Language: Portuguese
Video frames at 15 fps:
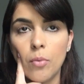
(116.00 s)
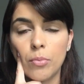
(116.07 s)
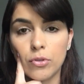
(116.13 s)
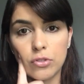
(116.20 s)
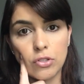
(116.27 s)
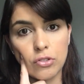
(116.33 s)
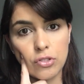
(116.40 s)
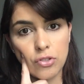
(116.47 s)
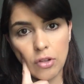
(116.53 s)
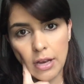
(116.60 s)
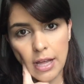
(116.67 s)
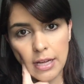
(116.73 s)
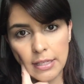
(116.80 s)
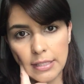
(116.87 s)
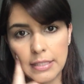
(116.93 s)
protetor
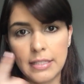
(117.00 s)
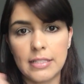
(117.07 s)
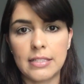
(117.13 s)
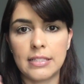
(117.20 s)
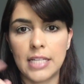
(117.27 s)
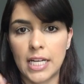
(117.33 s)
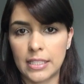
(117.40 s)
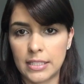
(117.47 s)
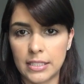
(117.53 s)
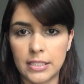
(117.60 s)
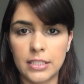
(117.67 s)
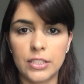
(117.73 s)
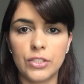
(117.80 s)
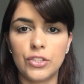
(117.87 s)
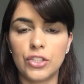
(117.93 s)
solar antes,
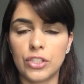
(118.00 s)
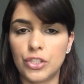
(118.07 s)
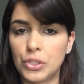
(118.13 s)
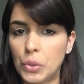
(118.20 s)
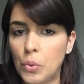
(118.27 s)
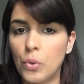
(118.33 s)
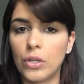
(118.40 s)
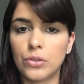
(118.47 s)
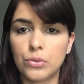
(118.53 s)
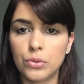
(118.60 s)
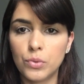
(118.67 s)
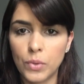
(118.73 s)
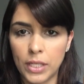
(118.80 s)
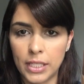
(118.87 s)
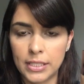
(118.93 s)
hidratante, anti-ruga,
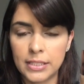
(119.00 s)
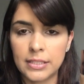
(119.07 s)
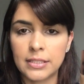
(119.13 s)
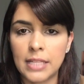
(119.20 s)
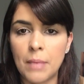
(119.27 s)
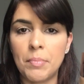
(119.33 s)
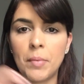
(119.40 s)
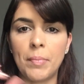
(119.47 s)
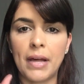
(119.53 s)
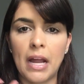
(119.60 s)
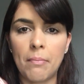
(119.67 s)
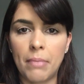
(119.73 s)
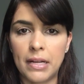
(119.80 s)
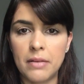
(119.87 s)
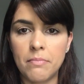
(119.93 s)
tudo antes, né?
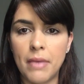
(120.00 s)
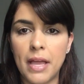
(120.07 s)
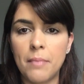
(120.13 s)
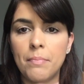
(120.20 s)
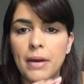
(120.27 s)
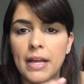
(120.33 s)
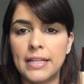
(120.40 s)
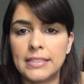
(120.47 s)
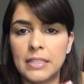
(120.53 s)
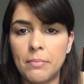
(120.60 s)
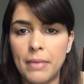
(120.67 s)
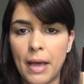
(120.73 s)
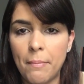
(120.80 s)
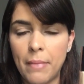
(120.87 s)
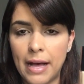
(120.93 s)
Preparar a pele bem para
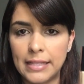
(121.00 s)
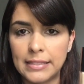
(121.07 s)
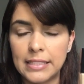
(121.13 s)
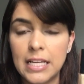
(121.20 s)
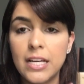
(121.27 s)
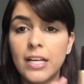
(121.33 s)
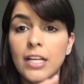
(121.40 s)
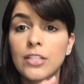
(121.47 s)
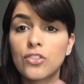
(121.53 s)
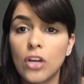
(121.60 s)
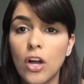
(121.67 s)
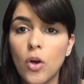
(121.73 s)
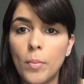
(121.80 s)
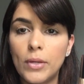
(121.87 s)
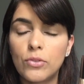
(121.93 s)
receber a base. Só
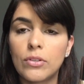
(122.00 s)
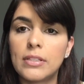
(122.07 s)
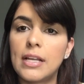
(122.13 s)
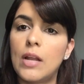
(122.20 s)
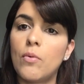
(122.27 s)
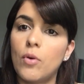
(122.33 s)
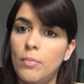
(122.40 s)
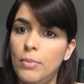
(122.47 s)
que a cobertura dela é uma